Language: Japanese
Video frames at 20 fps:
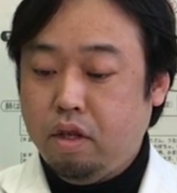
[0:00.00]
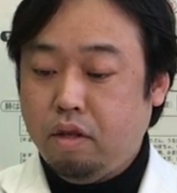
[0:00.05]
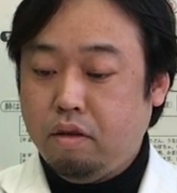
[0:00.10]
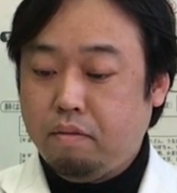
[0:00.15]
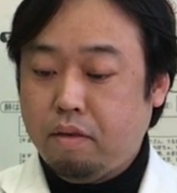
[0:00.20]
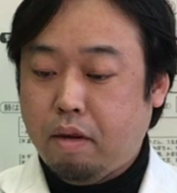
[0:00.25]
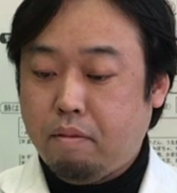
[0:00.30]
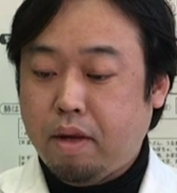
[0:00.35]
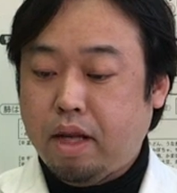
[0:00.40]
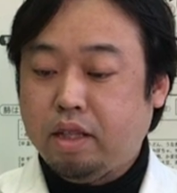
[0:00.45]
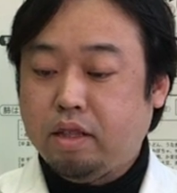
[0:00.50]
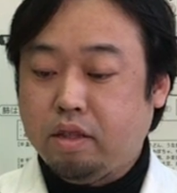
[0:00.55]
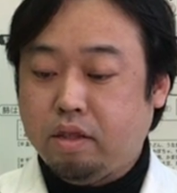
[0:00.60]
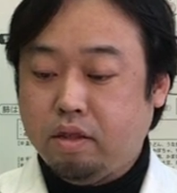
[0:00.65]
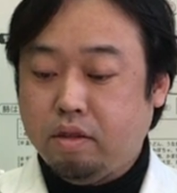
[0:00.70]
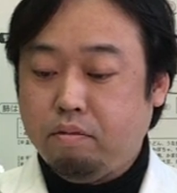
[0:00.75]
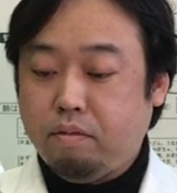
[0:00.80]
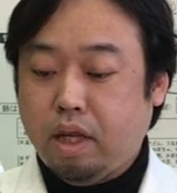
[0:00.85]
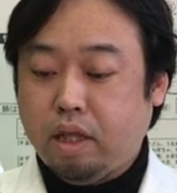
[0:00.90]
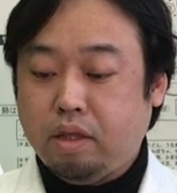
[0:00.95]
まあ、
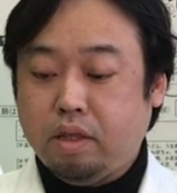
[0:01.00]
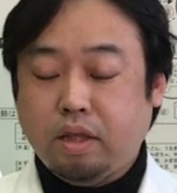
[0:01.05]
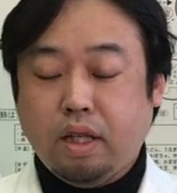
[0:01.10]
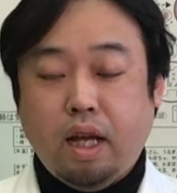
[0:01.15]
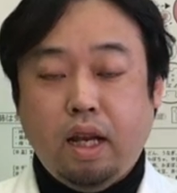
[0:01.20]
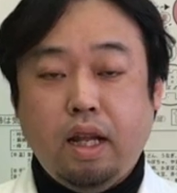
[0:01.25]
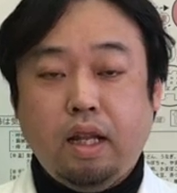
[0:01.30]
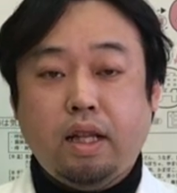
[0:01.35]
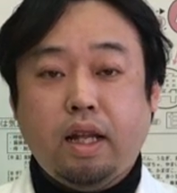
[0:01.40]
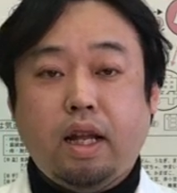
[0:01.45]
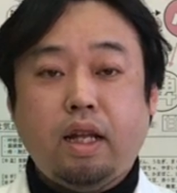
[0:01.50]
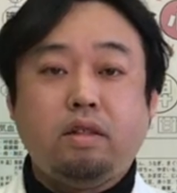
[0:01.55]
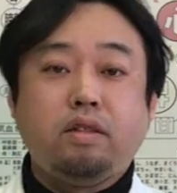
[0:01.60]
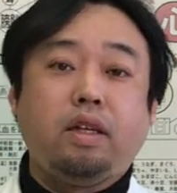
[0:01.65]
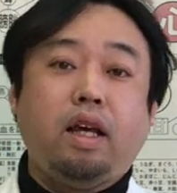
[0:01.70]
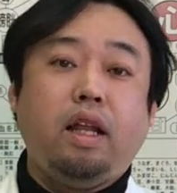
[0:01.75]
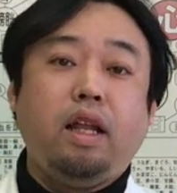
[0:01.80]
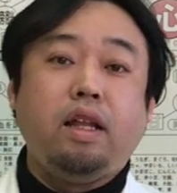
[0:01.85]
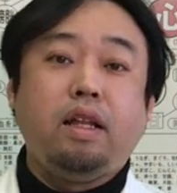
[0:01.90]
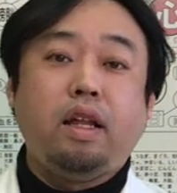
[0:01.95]
マスク、まあ、つけれたらつ
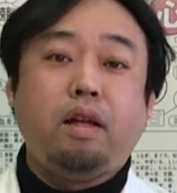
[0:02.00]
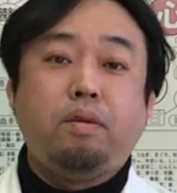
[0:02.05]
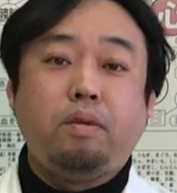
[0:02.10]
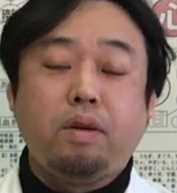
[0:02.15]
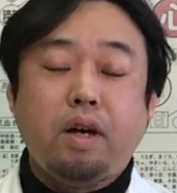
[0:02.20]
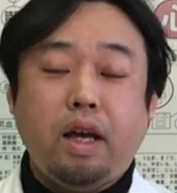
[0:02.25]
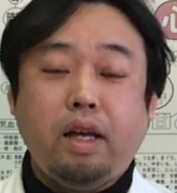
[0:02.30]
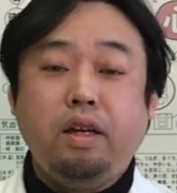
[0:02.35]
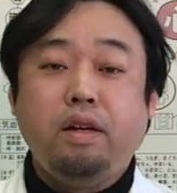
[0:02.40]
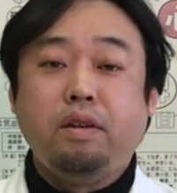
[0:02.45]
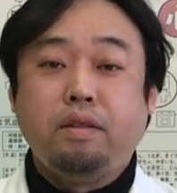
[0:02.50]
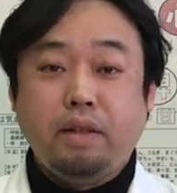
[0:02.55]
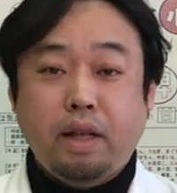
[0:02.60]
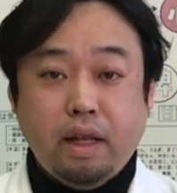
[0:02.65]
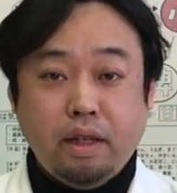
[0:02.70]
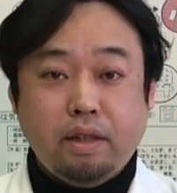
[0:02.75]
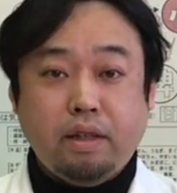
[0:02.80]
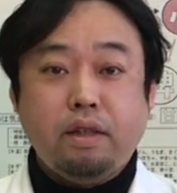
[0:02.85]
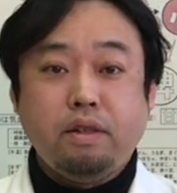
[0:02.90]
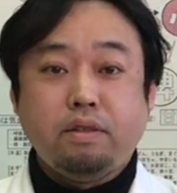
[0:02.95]
けれた方がいいよ
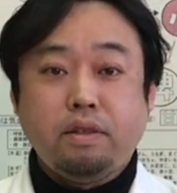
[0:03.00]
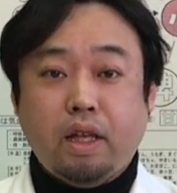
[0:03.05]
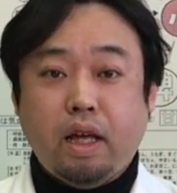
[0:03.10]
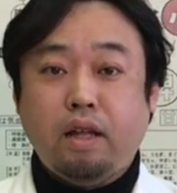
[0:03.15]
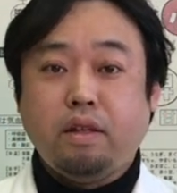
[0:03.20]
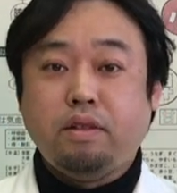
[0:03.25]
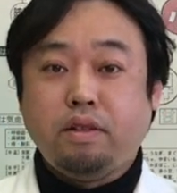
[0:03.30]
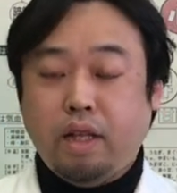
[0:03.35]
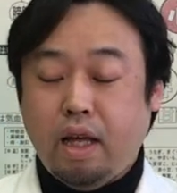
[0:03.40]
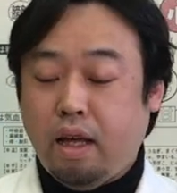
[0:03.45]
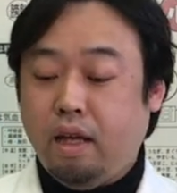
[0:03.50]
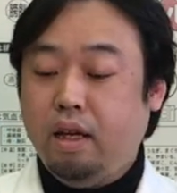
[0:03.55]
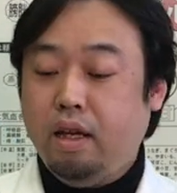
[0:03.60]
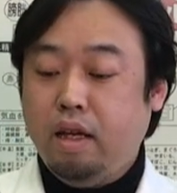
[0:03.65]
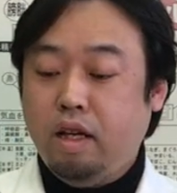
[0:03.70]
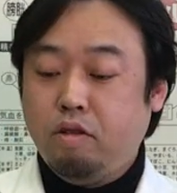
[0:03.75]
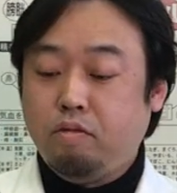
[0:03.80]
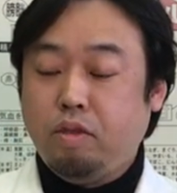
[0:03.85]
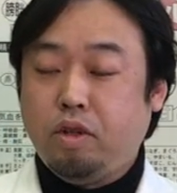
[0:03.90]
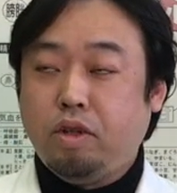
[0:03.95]
ねっていう程度で
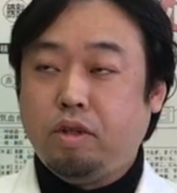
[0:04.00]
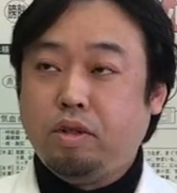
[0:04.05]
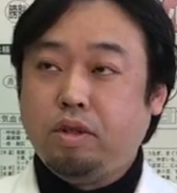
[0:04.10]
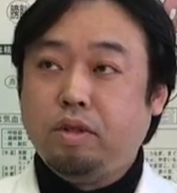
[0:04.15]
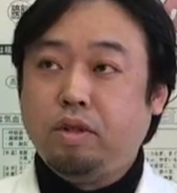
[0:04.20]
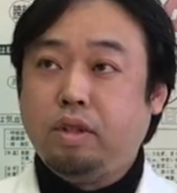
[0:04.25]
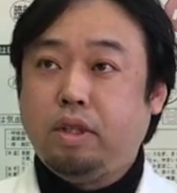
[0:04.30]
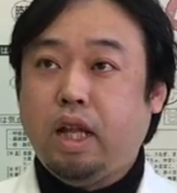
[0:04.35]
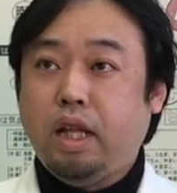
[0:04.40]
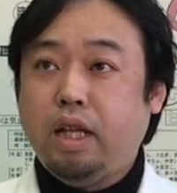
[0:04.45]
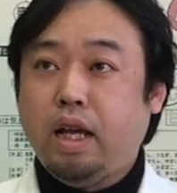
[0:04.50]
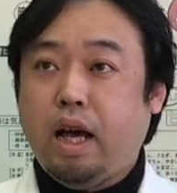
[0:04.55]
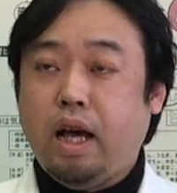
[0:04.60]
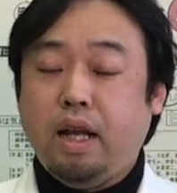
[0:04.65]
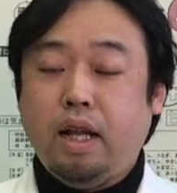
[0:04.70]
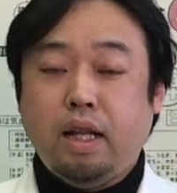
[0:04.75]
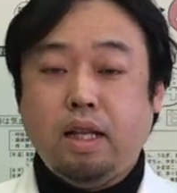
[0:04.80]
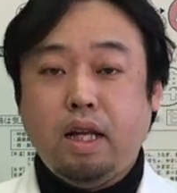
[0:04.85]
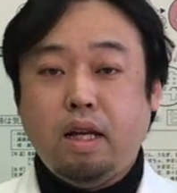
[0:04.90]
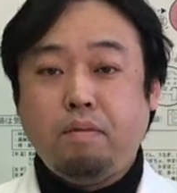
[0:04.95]
もう手に入
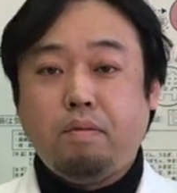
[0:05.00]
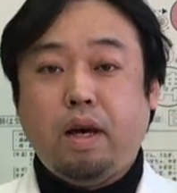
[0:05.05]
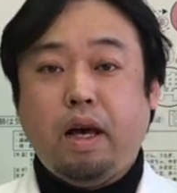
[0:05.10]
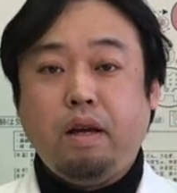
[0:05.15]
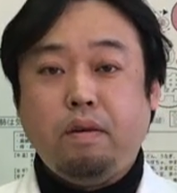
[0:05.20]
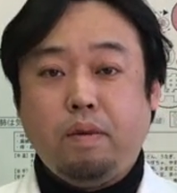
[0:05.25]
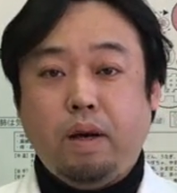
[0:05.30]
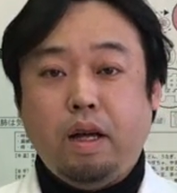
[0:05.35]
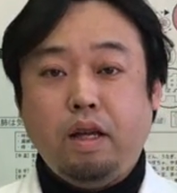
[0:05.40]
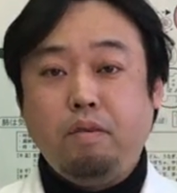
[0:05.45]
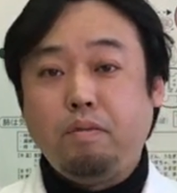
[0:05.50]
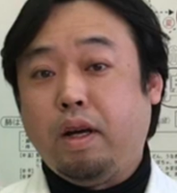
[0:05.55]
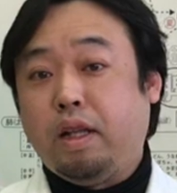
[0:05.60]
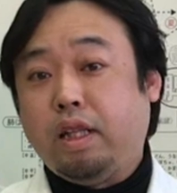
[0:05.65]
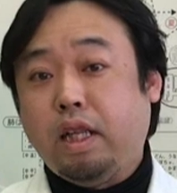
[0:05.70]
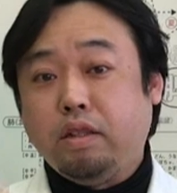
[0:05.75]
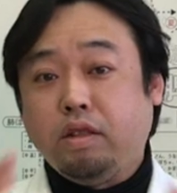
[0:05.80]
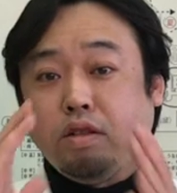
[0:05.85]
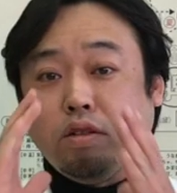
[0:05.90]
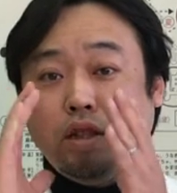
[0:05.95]
らない場合は今
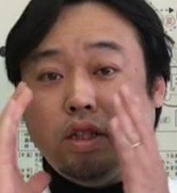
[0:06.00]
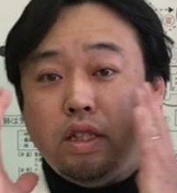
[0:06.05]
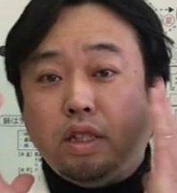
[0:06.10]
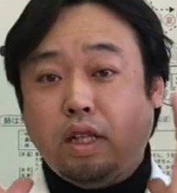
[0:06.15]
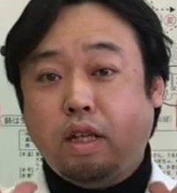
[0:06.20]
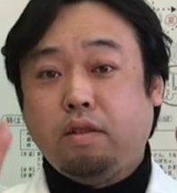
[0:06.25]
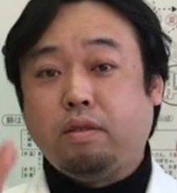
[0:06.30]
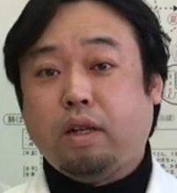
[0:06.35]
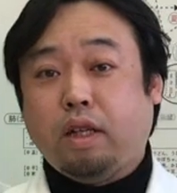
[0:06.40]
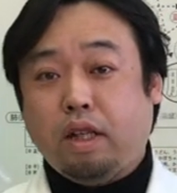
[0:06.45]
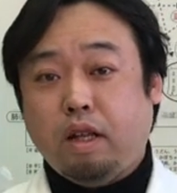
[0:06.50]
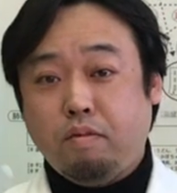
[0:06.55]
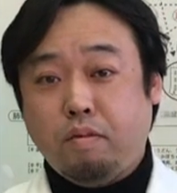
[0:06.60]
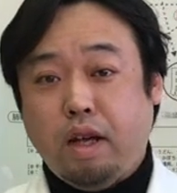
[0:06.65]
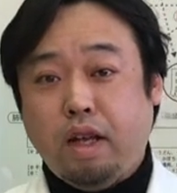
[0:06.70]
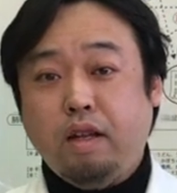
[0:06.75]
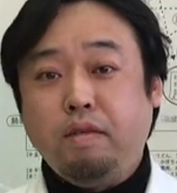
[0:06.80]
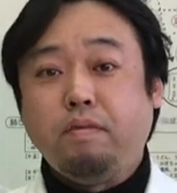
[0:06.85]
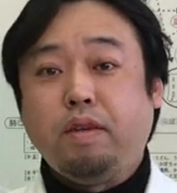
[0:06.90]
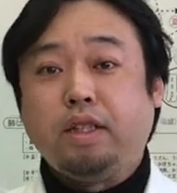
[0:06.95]
手作りしてる方も
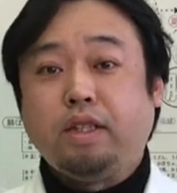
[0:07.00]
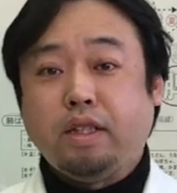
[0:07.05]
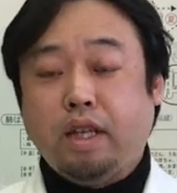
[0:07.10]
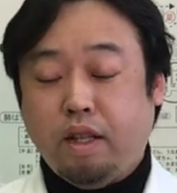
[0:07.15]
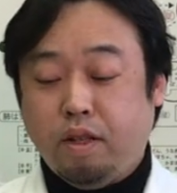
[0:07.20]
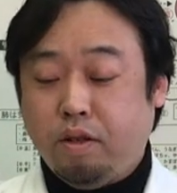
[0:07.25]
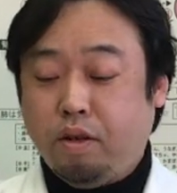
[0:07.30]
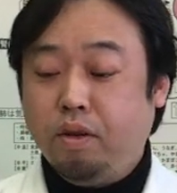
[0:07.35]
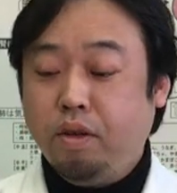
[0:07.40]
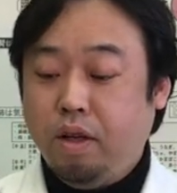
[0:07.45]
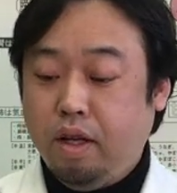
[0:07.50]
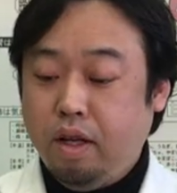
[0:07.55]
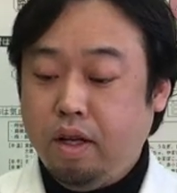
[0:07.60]
ありますけど、